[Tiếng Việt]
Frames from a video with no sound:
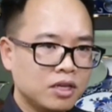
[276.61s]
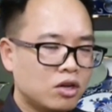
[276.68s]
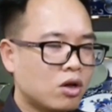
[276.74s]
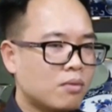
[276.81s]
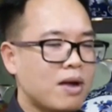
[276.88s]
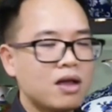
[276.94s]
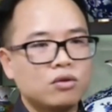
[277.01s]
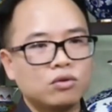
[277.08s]
thì
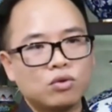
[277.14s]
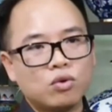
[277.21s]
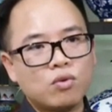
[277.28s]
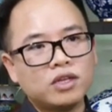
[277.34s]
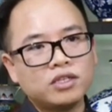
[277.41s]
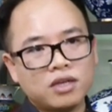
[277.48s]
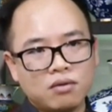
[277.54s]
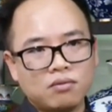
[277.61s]
nó có ba yếu
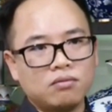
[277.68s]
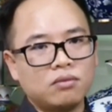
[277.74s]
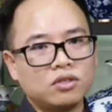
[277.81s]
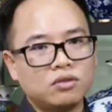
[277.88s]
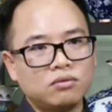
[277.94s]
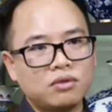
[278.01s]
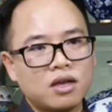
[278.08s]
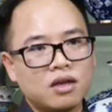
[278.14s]
tố quan trọng
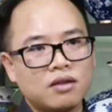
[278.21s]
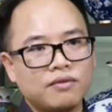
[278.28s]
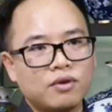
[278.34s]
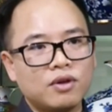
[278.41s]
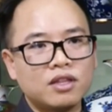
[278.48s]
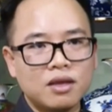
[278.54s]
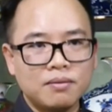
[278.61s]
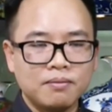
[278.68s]
mà chúng ta cần
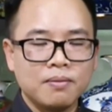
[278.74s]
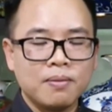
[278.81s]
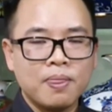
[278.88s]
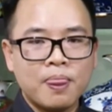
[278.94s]
phải quan tâm